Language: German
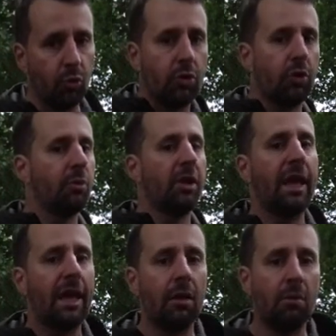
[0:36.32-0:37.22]
gut. Ich bin
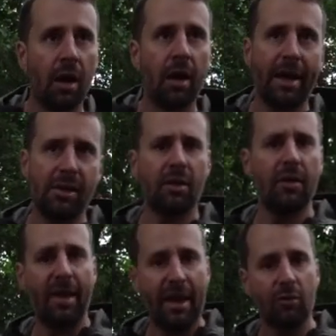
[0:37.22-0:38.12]
eh immer recht
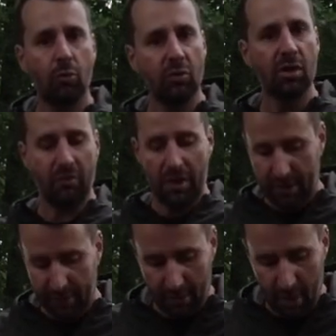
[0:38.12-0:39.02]
gedeckt
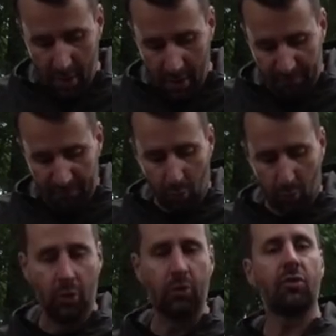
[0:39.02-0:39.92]
unterwegs
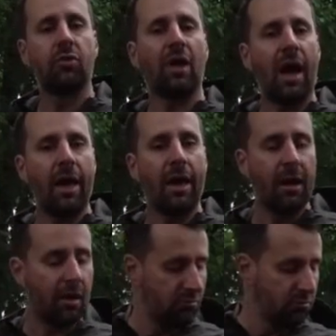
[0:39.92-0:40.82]
und
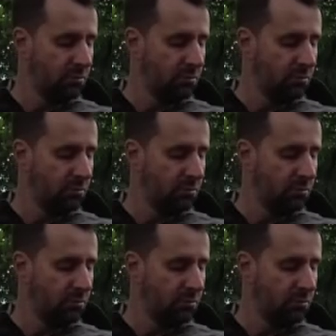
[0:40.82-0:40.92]
daher